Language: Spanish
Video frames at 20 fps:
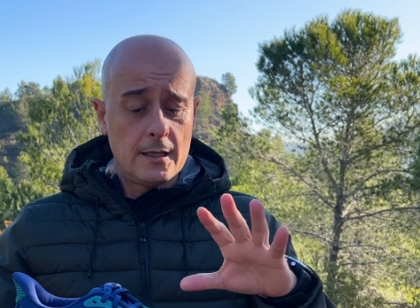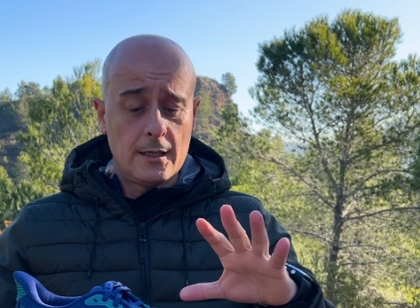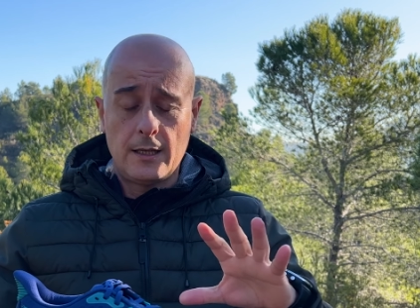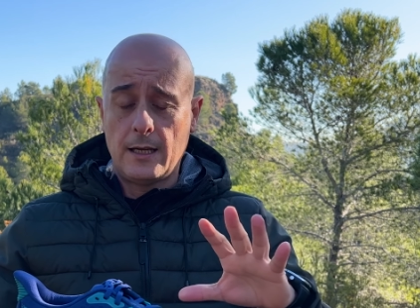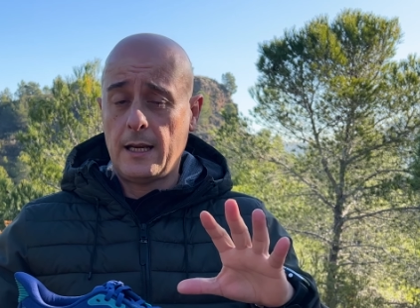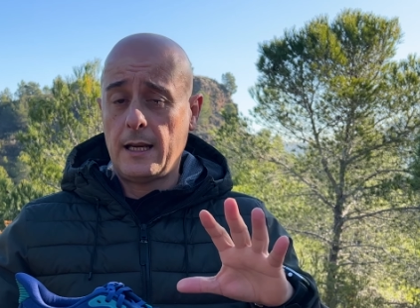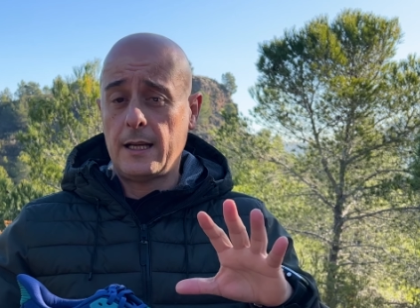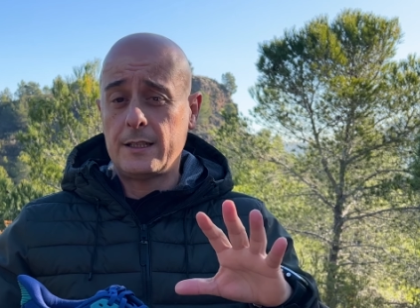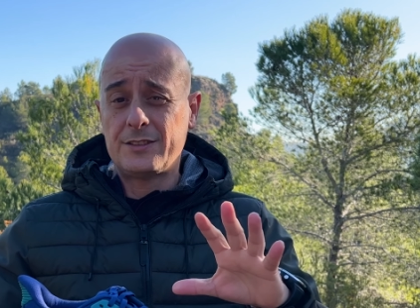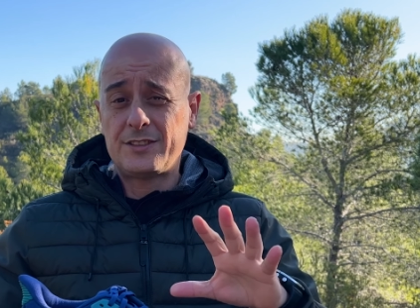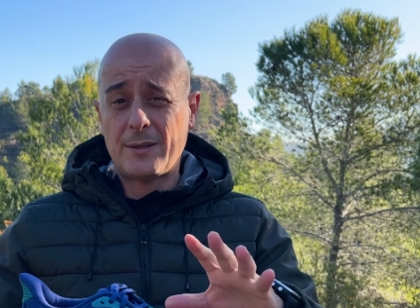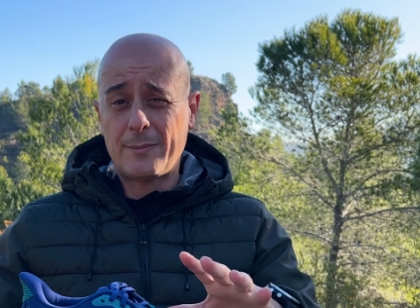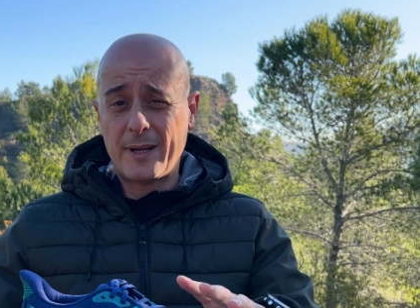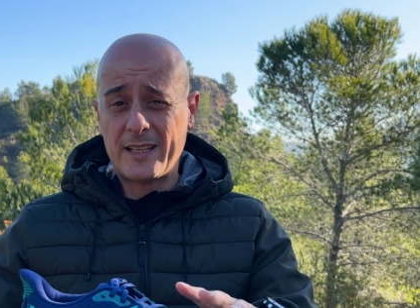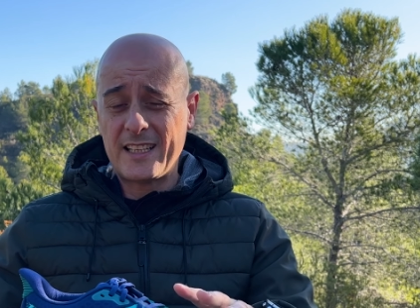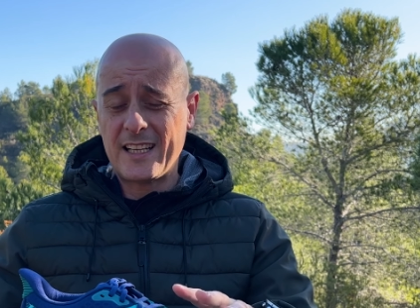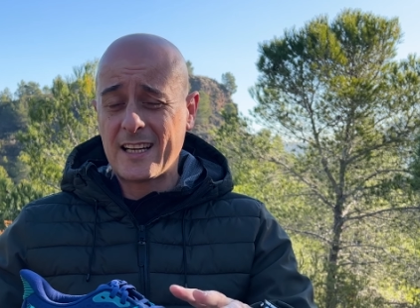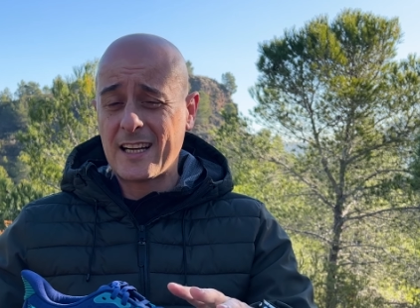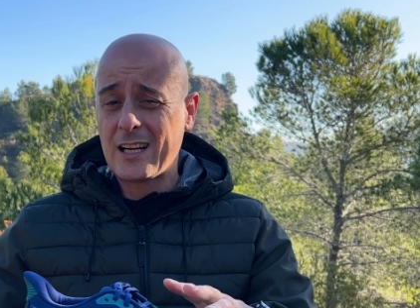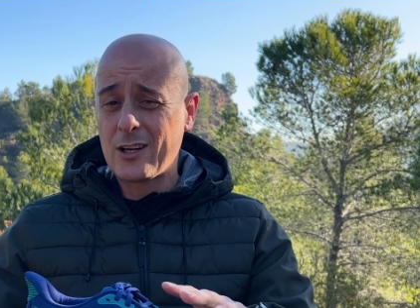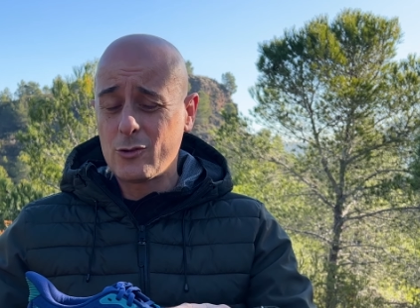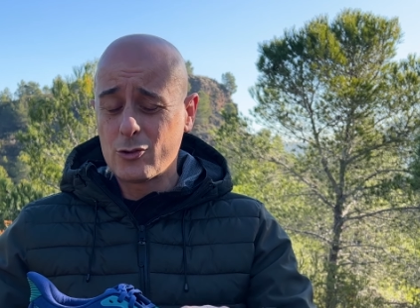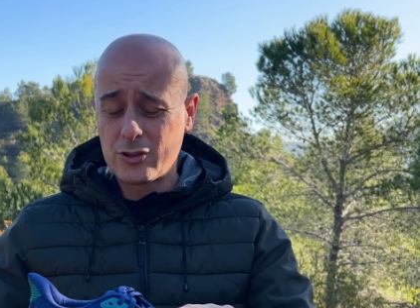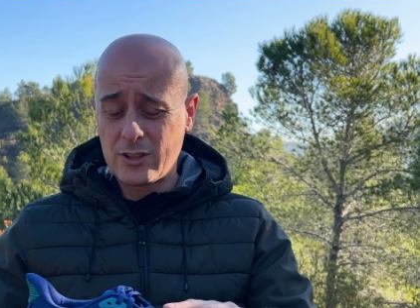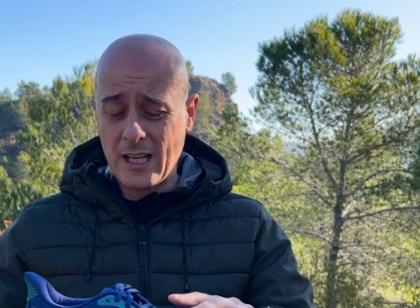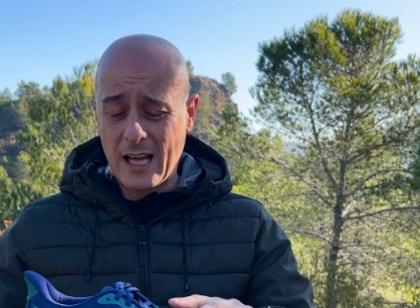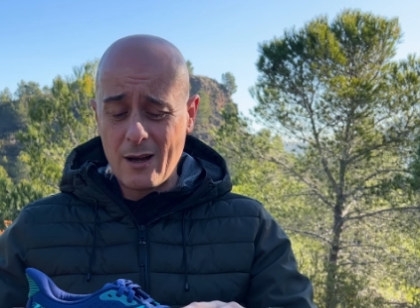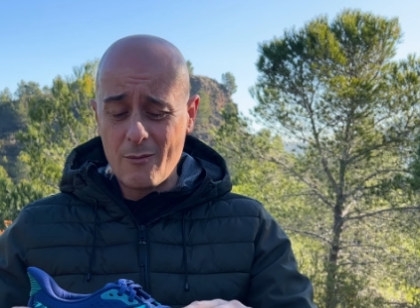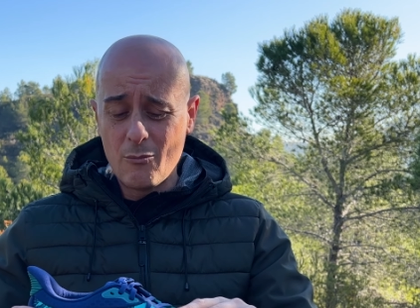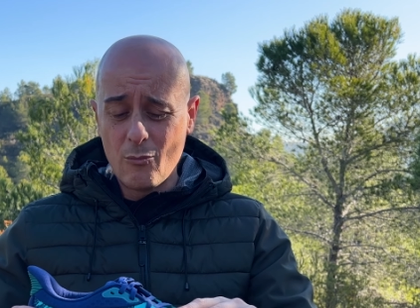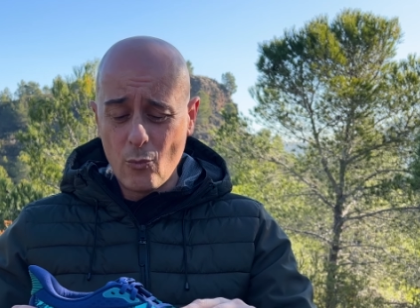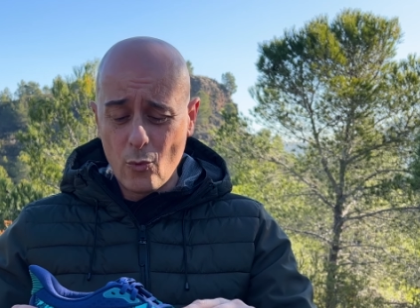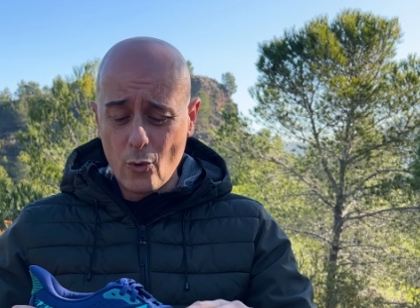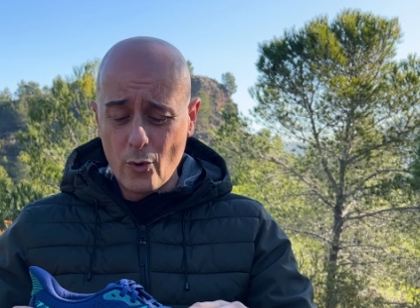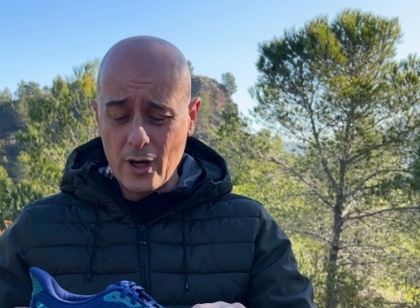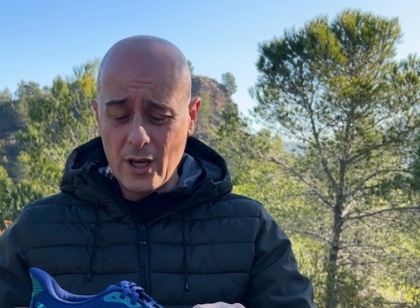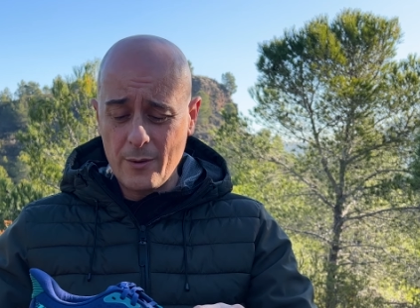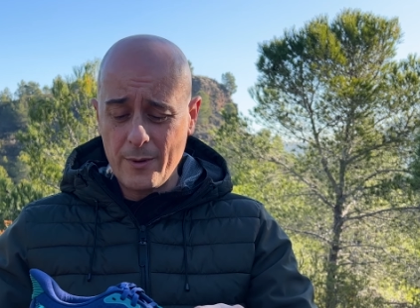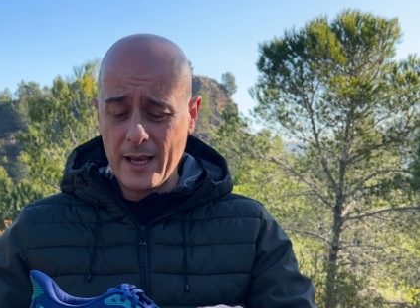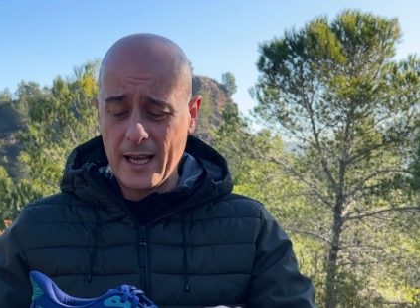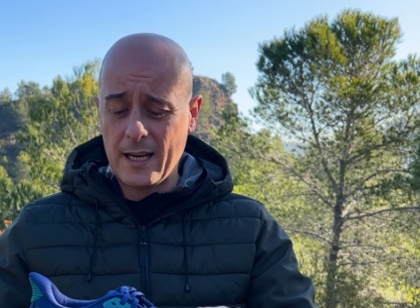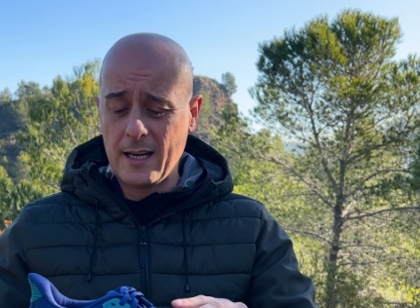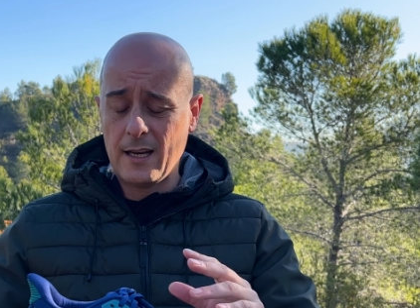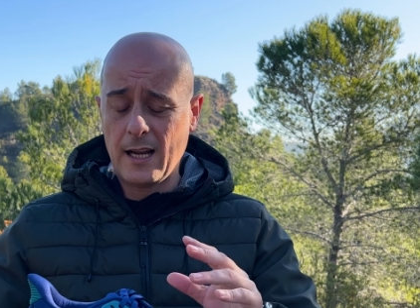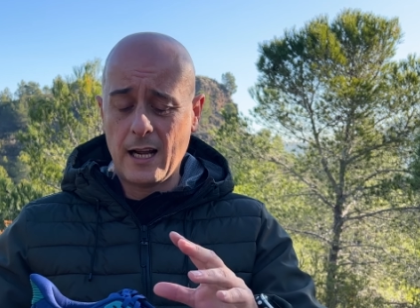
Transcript: eh, zapatilla que ajusta muy bien